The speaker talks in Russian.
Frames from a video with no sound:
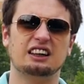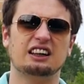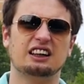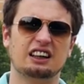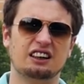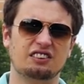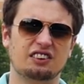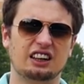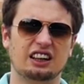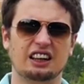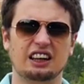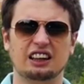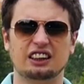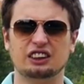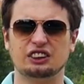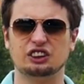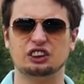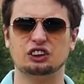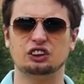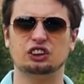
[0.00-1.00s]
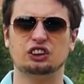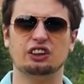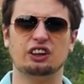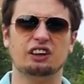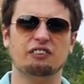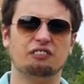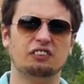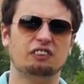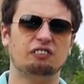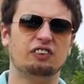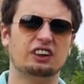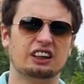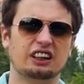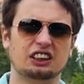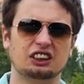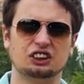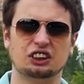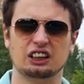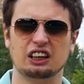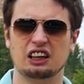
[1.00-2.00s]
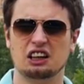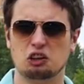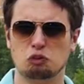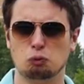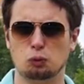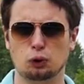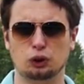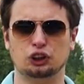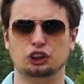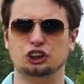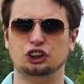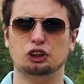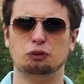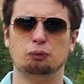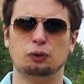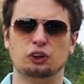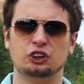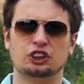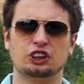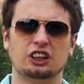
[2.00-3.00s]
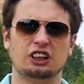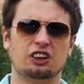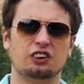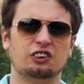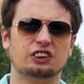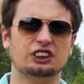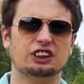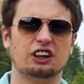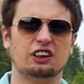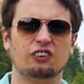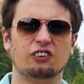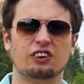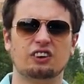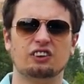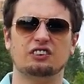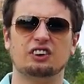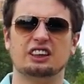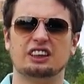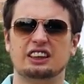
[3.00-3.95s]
такая вероятность, то, что Ripple покажет больше, чем просто рост до уровня